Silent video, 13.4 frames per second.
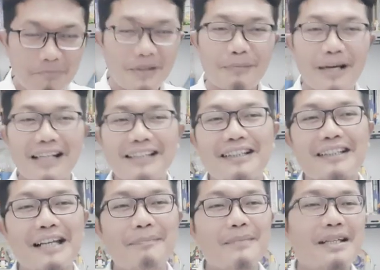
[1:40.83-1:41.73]
Mari
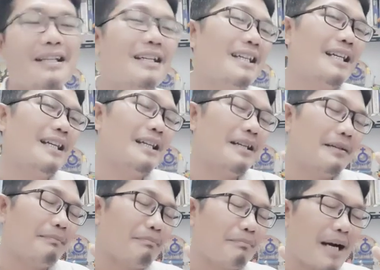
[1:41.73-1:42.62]
tetap
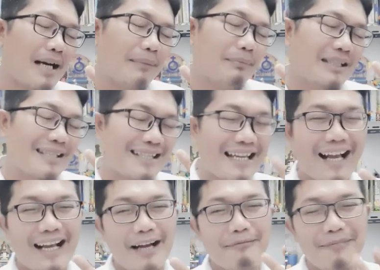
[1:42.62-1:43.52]

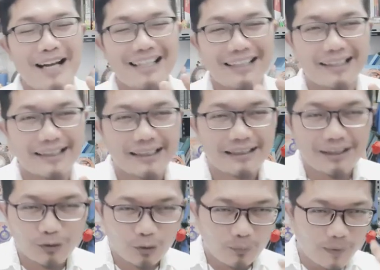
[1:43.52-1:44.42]
menjaga mata
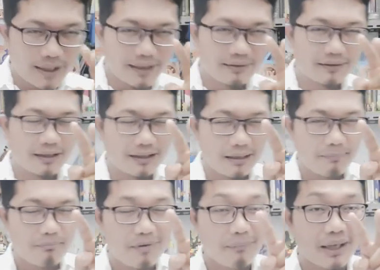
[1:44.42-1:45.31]
kita supaya
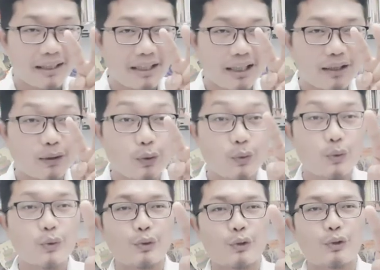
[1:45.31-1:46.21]
tetap memandang
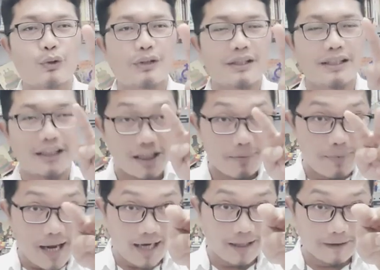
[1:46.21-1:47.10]
lurus ke
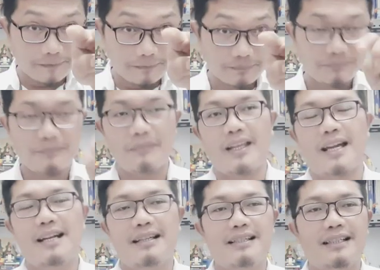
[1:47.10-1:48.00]
depan.
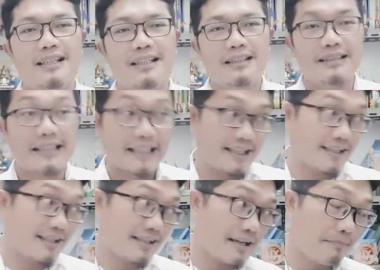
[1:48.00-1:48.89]
Ya.
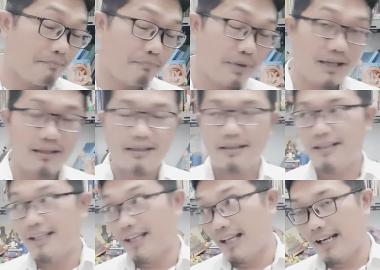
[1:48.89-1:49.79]
Jangan ke samping,
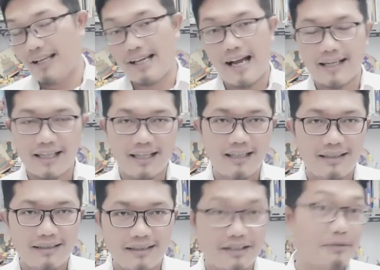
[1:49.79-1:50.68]
kiri,
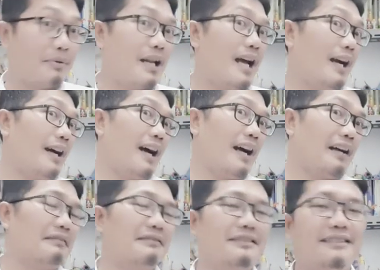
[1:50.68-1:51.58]
kanan, ke belakang.
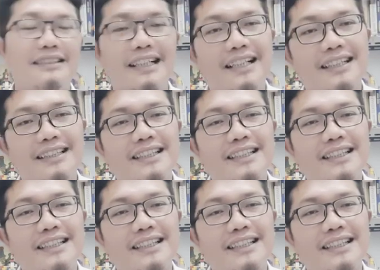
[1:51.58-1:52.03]
Ya.